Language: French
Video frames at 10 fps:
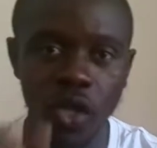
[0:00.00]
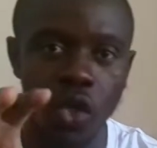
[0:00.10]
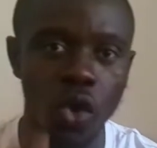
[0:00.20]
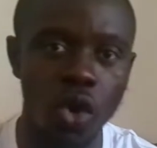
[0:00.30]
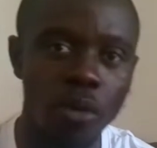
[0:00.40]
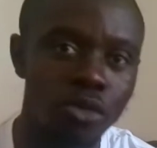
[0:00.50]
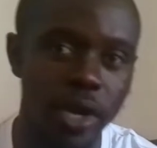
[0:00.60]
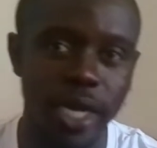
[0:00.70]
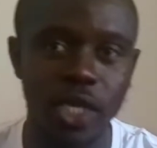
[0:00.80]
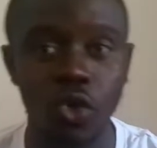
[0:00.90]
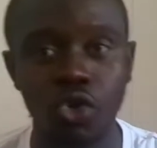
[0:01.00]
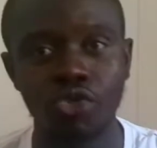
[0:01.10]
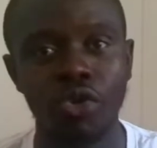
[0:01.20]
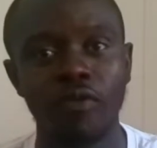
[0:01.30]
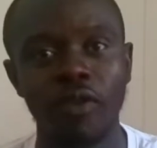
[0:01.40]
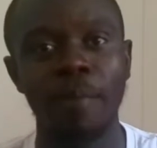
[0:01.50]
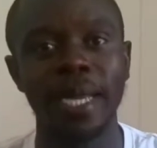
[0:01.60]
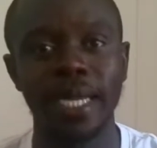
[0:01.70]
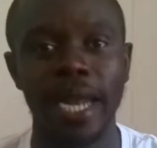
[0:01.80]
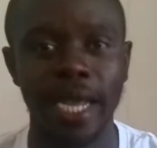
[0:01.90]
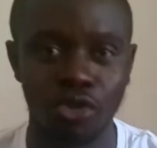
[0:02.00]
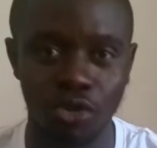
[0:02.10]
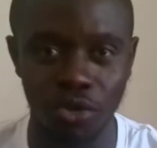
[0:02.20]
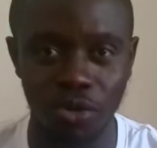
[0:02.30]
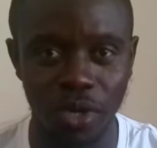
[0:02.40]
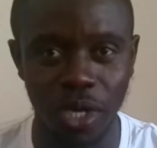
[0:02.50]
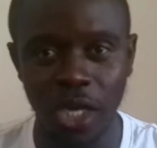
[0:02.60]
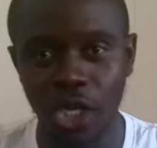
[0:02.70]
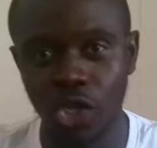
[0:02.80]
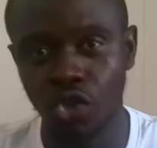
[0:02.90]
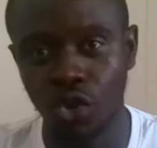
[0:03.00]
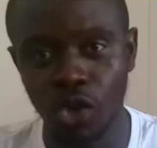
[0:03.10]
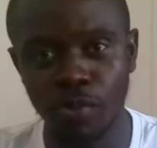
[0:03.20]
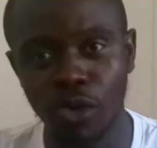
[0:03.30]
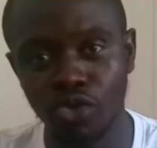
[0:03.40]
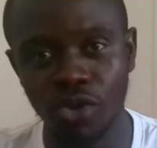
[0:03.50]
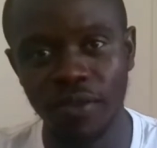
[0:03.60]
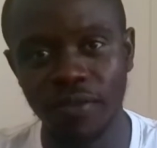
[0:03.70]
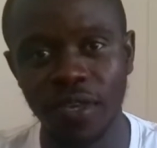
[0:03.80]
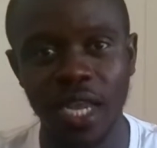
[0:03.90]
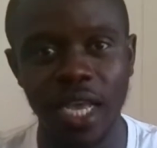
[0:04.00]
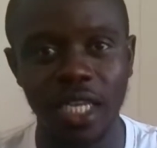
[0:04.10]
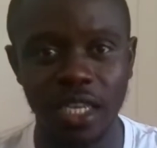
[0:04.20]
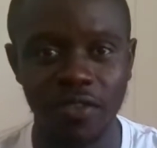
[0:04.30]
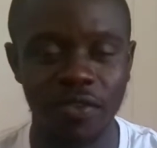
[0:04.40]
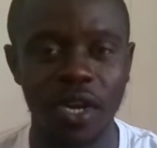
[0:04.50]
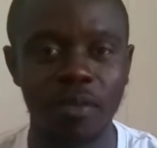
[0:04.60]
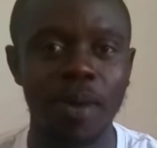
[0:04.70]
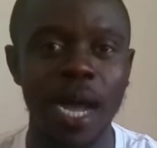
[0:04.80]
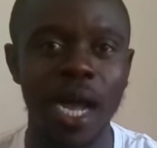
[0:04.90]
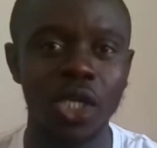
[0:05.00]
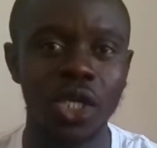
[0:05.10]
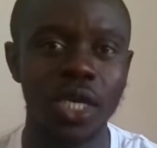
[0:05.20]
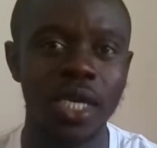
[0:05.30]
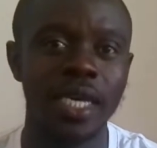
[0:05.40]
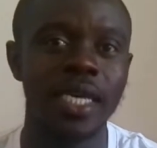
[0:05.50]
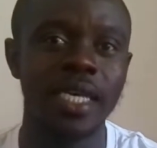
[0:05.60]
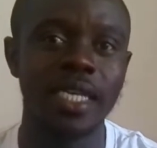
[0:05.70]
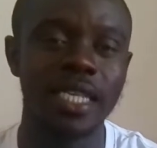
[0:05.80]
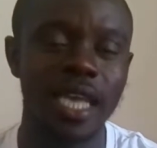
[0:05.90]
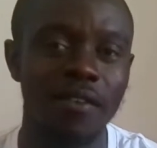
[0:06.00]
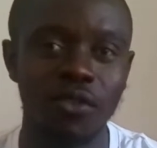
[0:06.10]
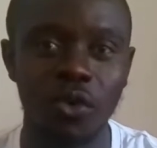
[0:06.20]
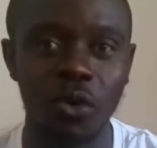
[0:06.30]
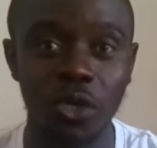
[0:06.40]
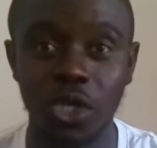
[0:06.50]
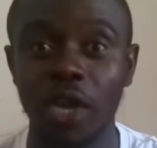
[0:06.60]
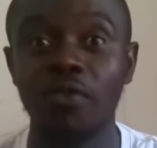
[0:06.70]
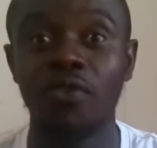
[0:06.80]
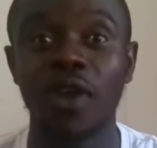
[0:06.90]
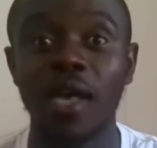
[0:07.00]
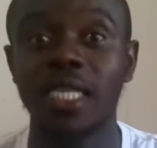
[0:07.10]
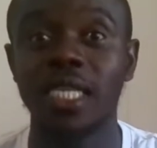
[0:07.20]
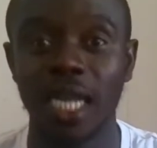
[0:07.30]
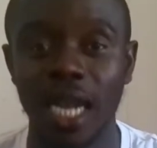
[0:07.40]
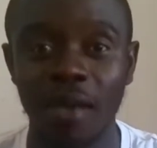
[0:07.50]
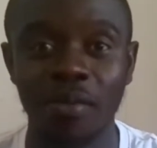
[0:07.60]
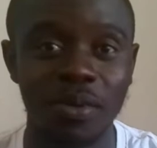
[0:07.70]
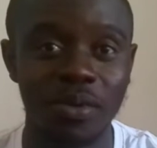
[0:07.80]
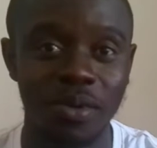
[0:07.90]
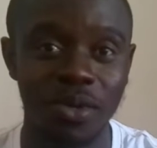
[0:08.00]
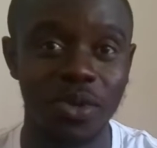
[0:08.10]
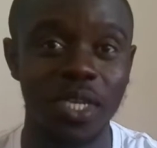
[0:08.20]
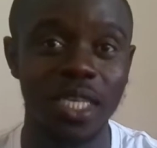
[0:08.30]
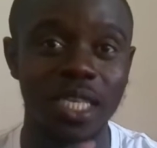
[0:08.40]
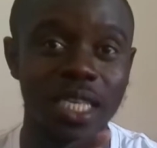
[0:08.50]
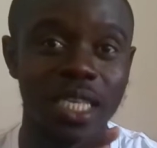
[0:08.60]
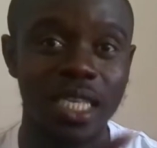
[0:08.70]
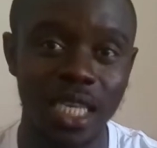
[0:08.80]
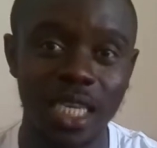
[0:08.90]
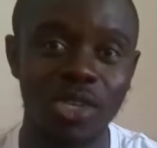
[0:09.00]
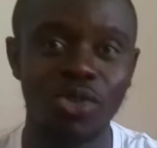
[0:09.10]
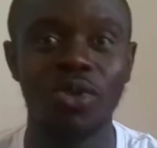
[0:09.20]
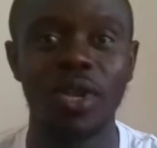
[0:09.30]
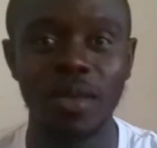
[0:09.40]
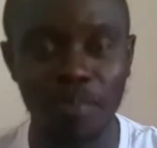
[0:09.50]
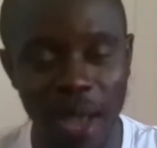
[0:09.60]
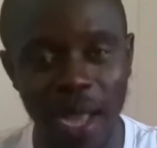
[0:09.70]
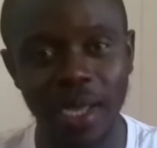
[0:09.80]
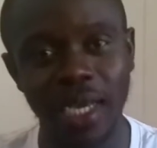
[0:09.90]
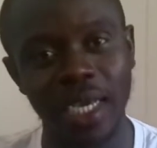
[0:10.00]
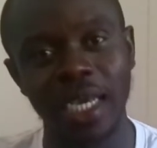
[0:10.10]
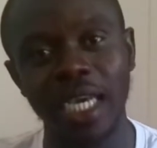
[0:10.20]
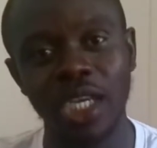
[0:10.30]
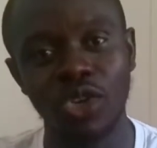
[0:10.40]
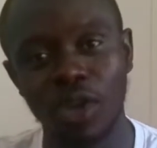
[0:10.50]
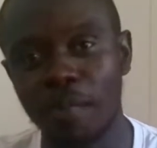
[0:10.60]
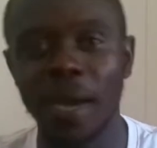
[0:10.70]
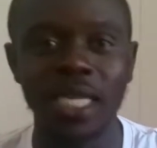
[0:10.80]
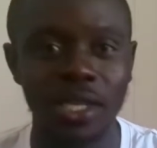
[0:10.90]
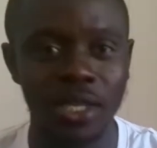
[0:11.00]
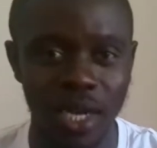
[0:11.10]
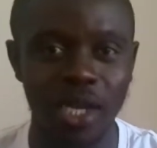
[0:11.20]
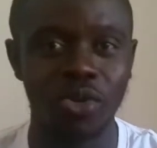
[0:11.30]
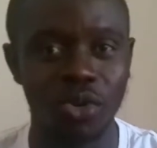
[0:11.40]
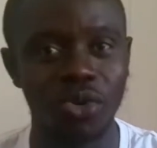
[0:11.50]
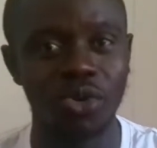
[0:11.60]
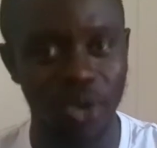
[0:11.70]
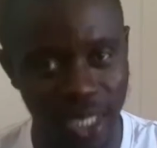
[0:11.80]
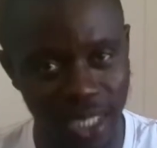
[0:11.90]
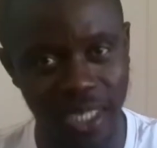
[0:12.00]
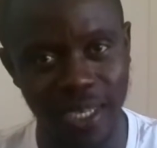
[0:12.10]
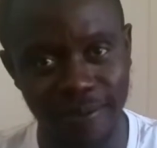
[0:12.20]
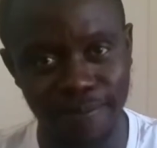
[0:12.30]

Donc, comme je l'ai dit, aujourd'hui, on va parler de lecture. Ceux qui me suivent sur les différentes pages savent que j'ai une phrase célèbre. Je dis, si tu ne lis pas, tu n'es pas en train de réussir.